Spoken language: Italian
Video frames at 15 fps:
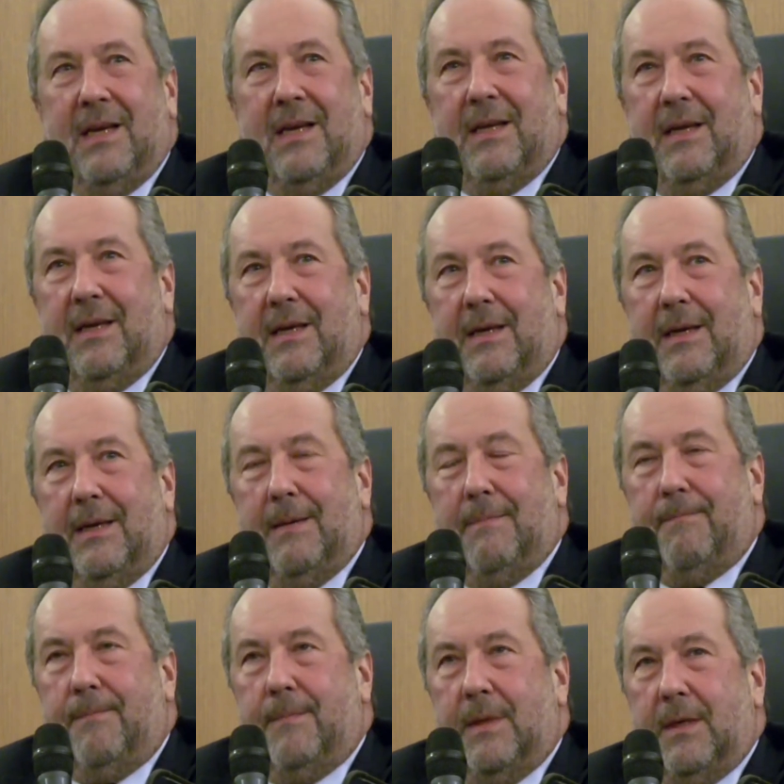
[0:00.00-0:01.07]

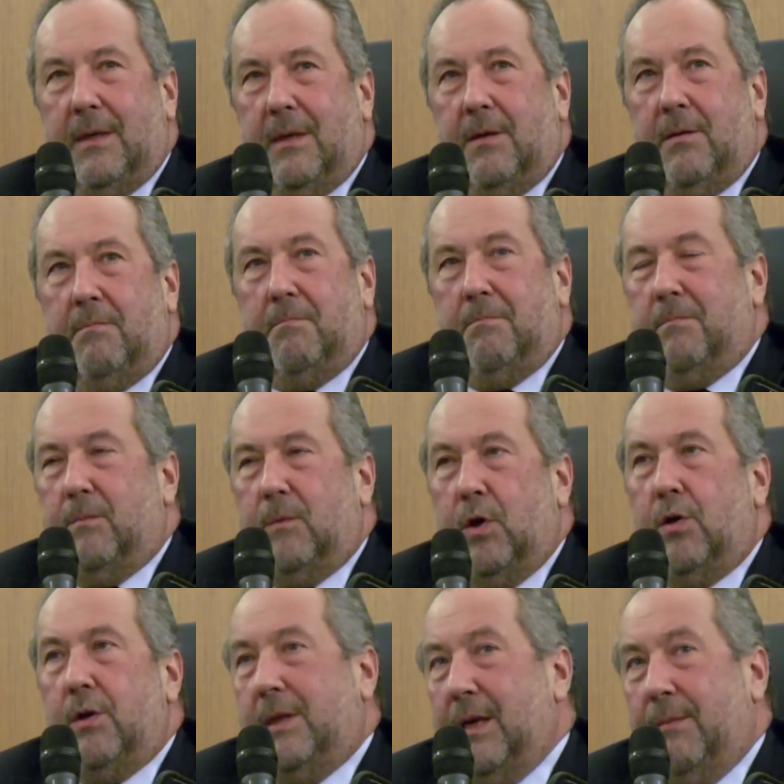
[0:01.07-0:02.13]
Ehm,
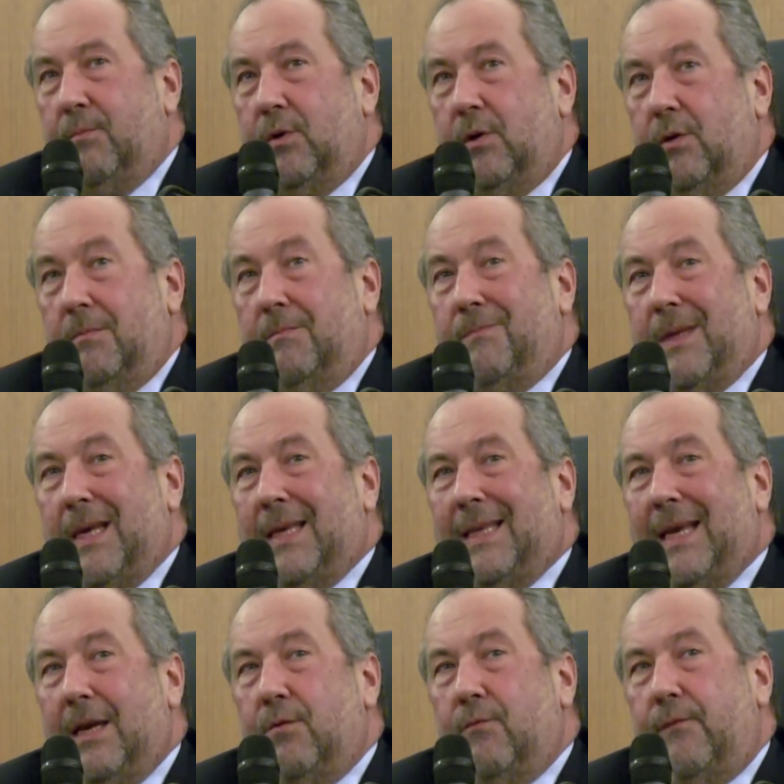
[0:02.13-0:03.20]
eh, siamo,
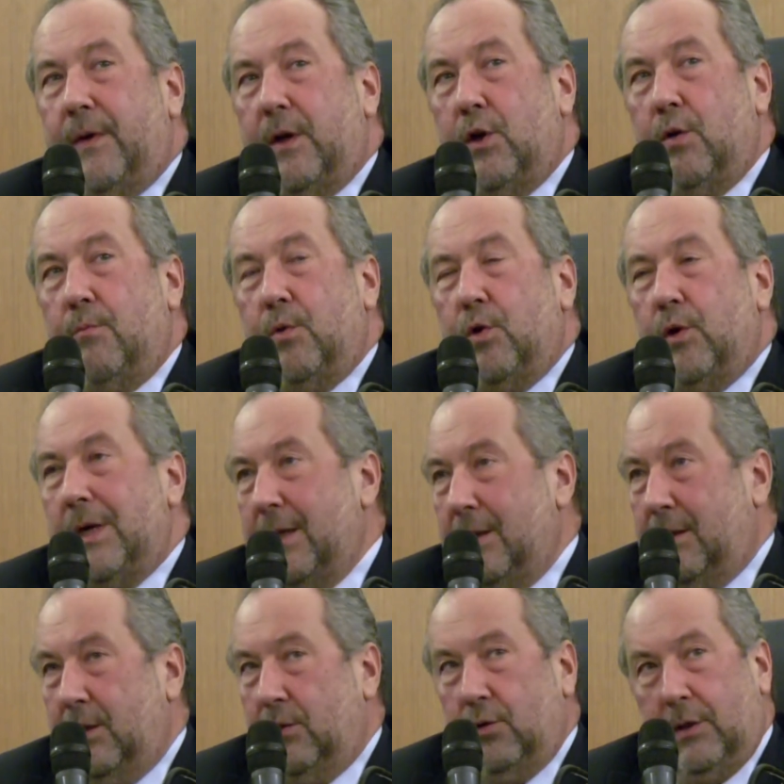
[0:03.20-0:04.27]
ed è un fenomeno
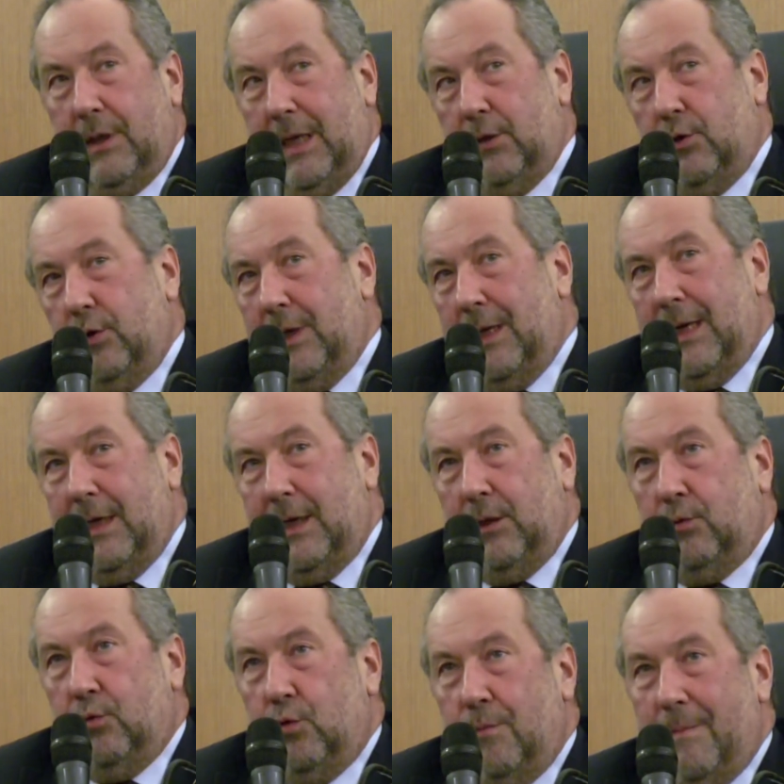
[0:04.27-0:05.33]
insito, credo, nella
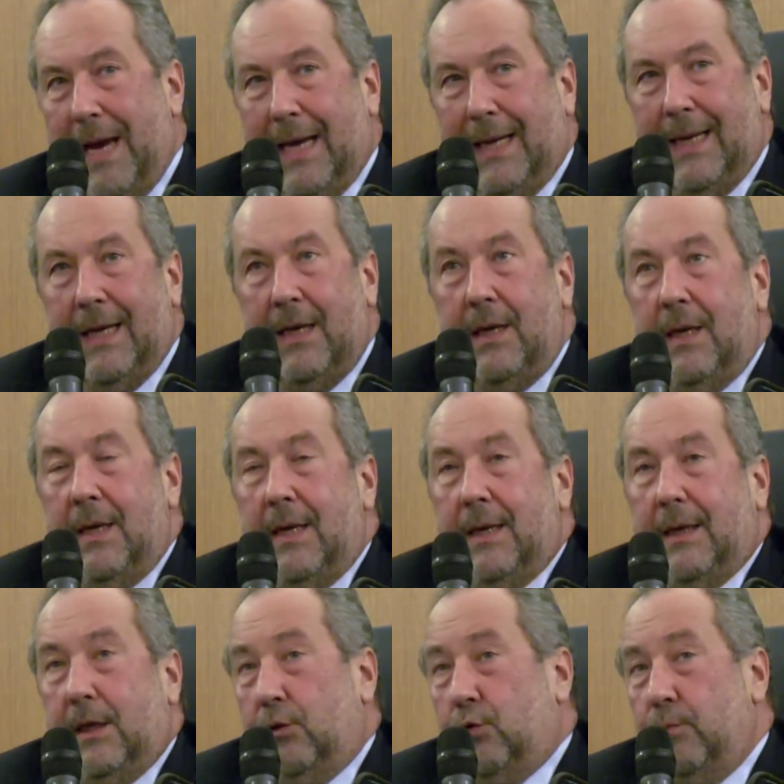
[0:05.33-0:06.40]
natura umana
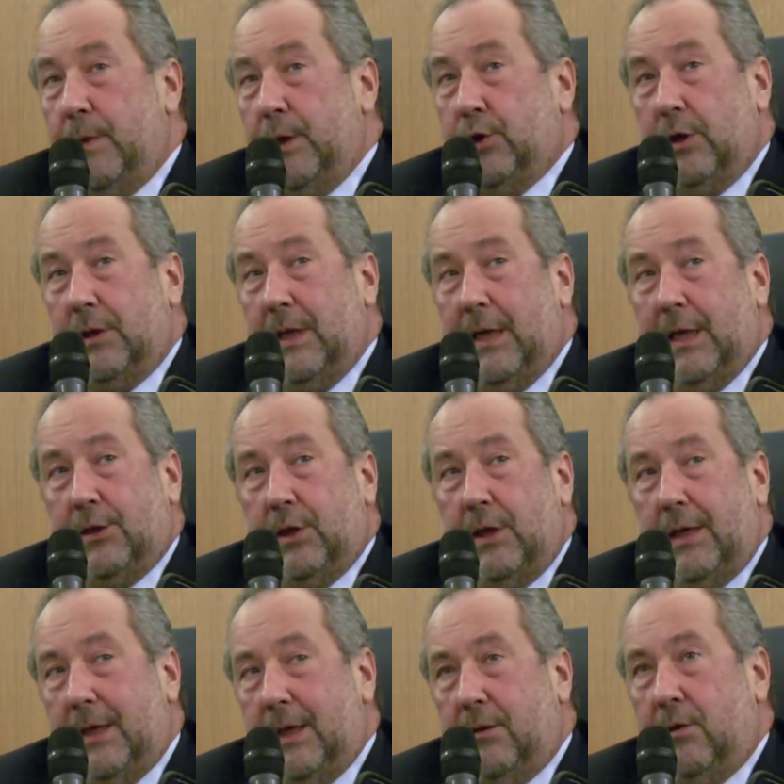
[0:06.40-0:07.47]
che subisce delle
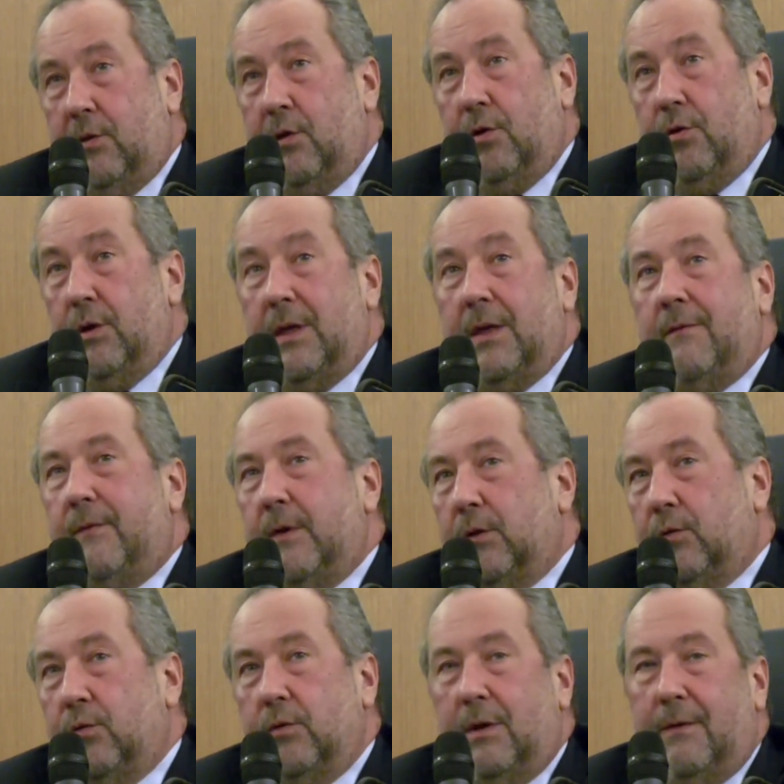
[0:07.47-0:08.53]
accelerazioni in
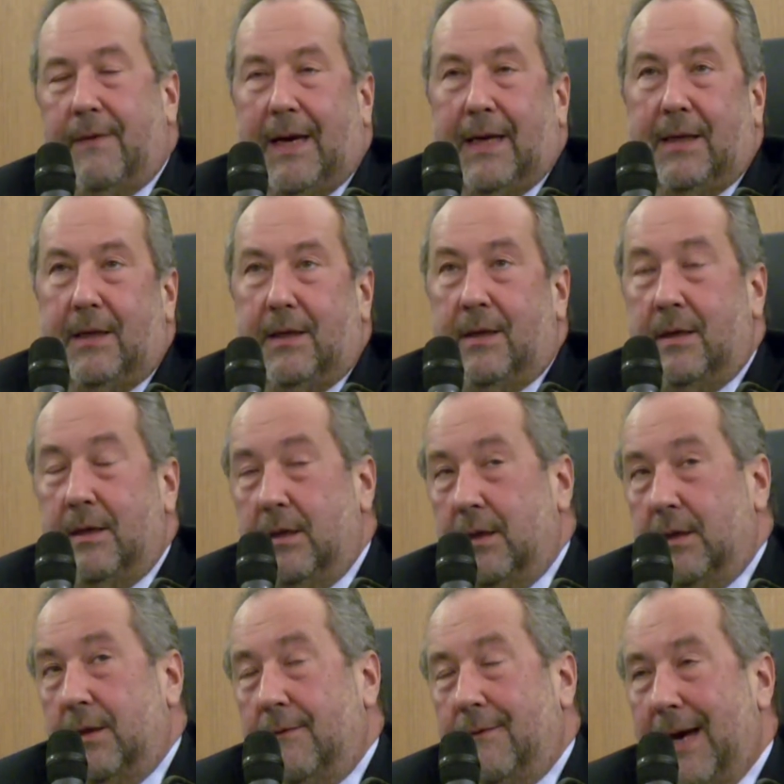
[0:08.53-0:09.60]
virtù di vari,
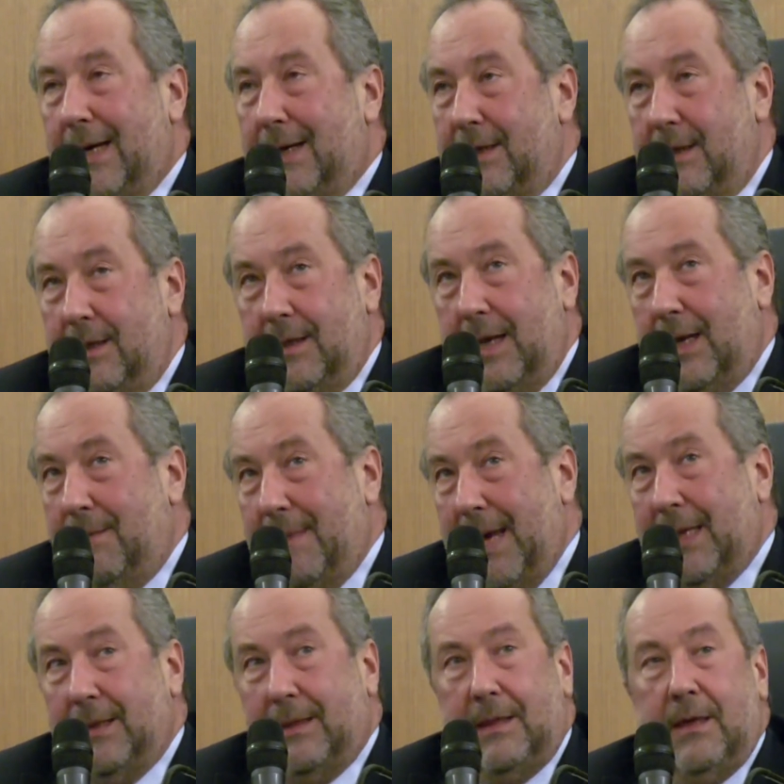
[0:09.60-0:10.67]
eh, di vari
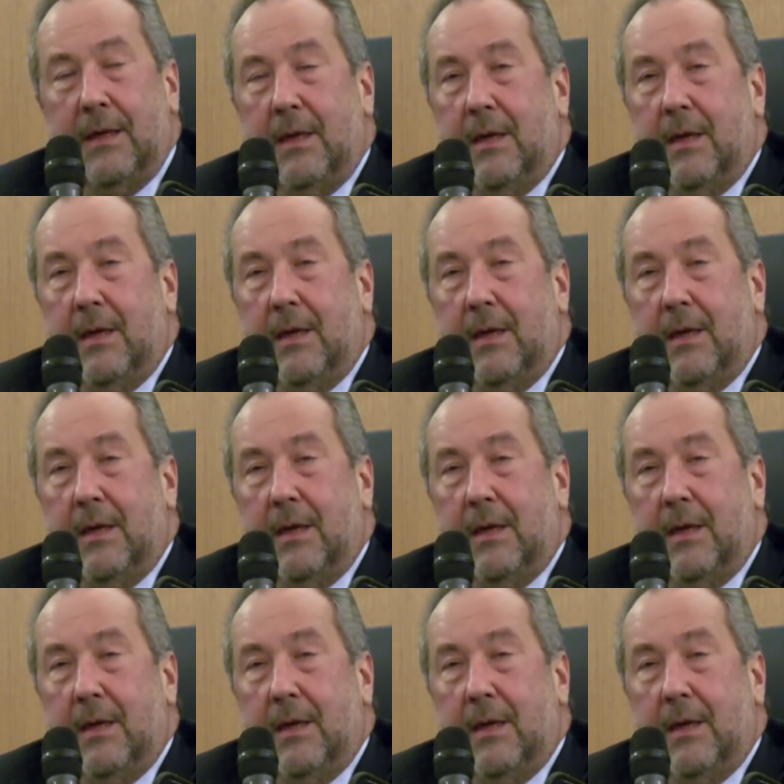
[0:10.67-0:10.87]
elementi.